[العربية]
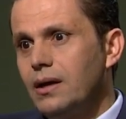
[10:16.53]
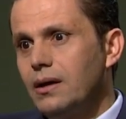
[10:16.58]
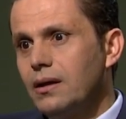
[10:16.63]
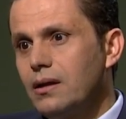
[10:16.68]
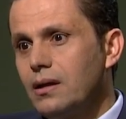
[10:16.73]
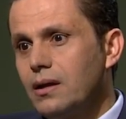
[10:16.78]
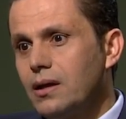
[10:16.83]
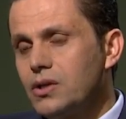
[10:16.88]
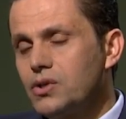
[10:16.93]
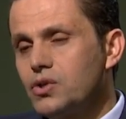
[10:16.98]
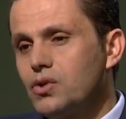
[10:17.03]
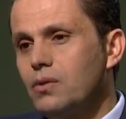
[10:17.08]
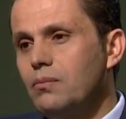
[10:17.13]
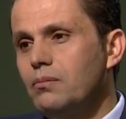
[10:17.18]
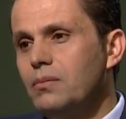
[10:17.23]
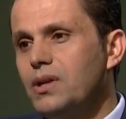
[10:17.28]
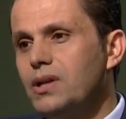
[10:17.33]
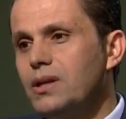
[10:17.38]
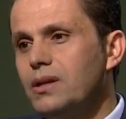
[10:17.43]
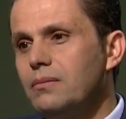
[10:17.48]

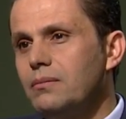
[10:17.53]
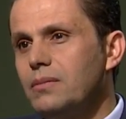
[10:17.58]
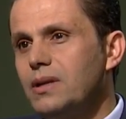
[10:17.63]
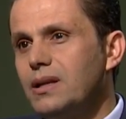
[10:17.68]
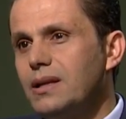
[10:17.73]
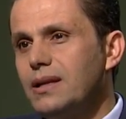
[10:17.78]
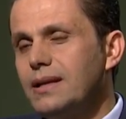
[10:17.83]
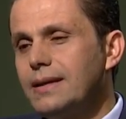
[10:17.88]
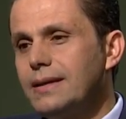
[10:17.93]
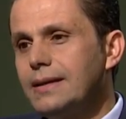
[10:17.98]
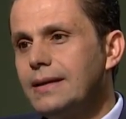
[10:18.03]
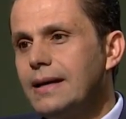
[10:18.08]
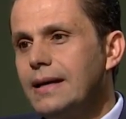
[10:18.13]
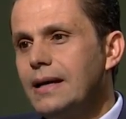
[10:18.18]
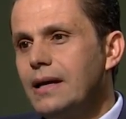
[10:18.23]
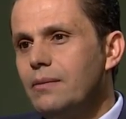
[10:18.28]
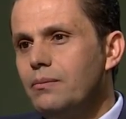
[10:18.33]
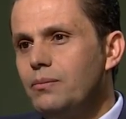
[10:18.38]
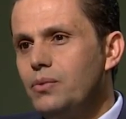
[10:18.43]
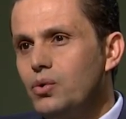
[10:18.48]
إخراجهم من من
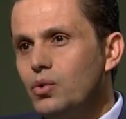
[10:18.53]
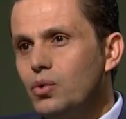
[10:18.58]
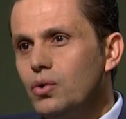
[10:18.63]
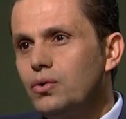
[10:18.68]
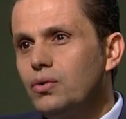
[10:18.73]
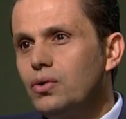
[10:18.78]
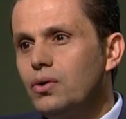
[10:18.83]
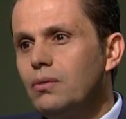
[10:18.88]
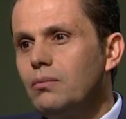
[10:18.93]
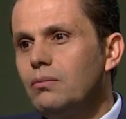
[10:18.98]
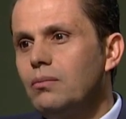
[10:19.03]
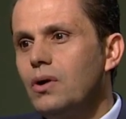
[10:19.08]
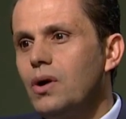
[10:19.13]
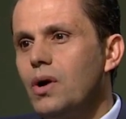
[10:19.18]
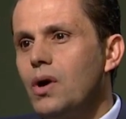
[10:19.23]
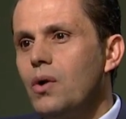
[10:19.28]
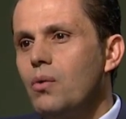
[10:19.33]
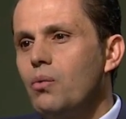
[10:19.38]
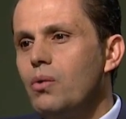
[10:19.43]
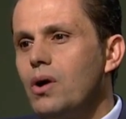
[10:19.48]
بيوتهم
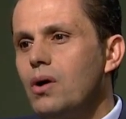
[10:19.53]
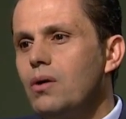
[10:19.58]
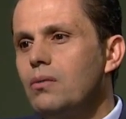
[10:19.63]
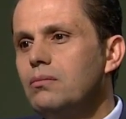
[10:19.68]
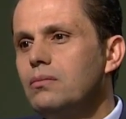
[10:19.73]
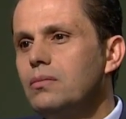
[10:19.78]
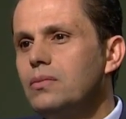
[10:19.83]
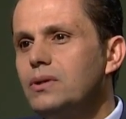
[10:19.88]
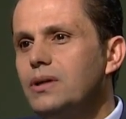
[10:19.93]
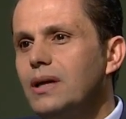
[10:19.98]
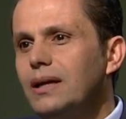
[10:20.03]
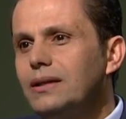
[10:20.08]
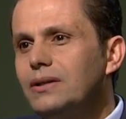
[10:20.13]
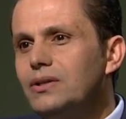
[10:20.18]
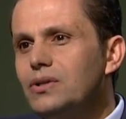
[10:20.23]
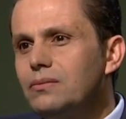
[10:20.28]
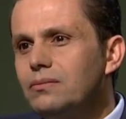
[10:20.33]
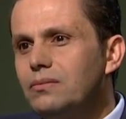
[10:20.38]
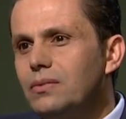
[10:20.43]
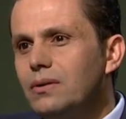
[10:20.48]
وهم
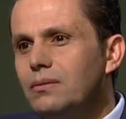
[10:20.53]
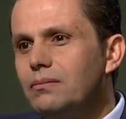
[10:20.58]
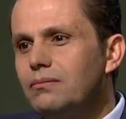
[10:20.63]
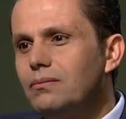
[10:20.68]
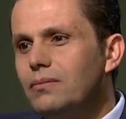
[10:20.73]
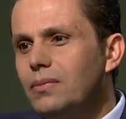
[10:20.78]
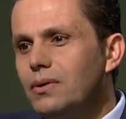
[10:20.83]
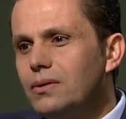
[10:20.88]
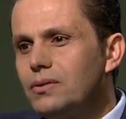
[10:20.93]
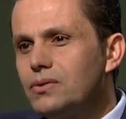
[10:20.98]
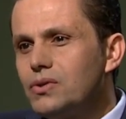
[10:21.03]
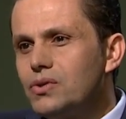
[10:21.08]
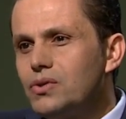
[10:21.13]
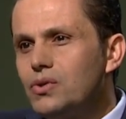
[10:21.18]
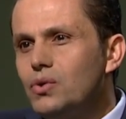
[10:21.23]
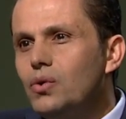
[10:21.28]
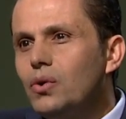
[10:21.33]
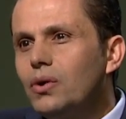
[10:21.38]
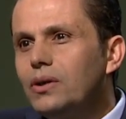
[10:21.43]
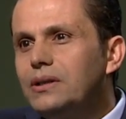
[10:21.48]
يعني
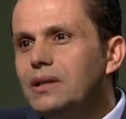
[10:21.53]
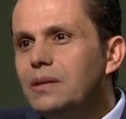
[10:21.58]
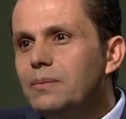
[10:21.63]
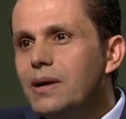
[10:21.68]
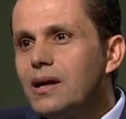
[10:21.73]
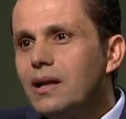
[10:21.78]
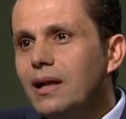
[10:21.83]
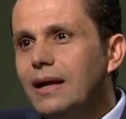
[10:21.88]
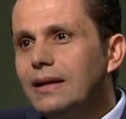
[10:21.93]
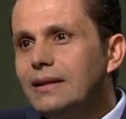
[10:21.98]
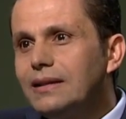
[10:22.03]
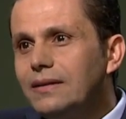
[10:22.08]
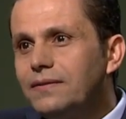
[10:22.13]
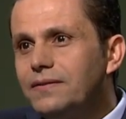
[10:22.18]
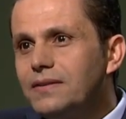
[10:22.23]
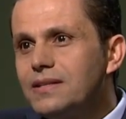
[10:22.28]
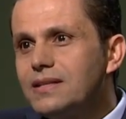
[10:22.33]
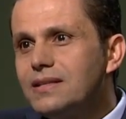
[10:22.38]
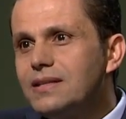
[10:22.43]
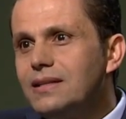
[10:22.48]
شيوخ كبار حتى
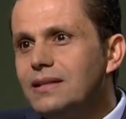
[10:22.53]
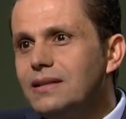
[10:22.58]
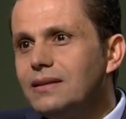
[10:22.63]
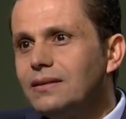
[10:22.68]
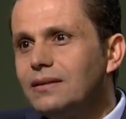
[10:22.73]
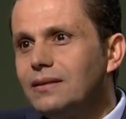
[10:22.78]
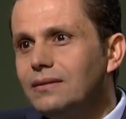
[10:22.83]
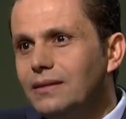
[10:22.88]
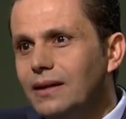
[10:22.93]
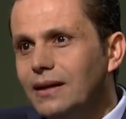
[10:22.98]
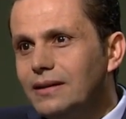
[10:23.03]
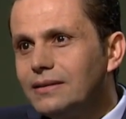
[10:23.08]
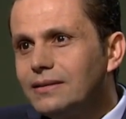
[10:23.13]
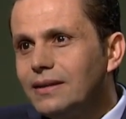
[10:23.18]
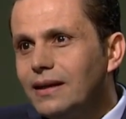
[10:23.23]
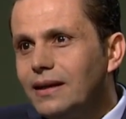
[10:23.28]
في السن يعني